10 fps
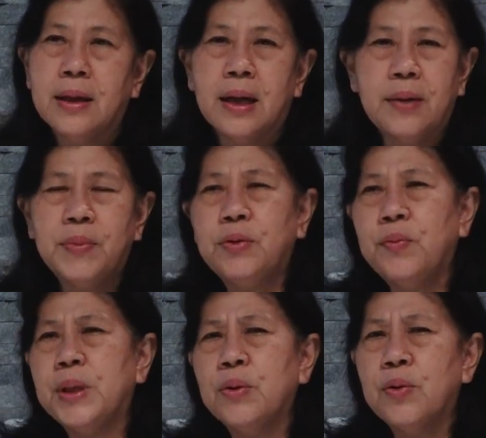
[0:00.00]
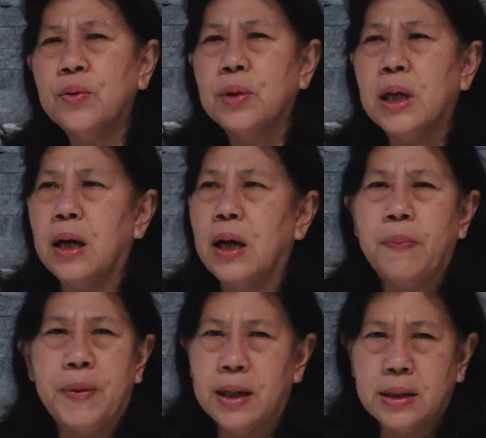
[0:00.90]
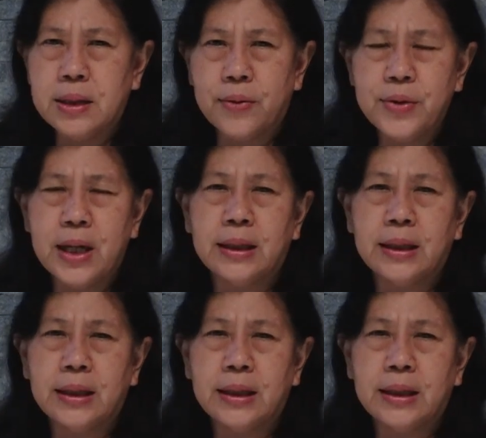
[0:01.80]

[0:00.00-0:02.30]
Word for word: Garam itu bingung lah, apa kerjaku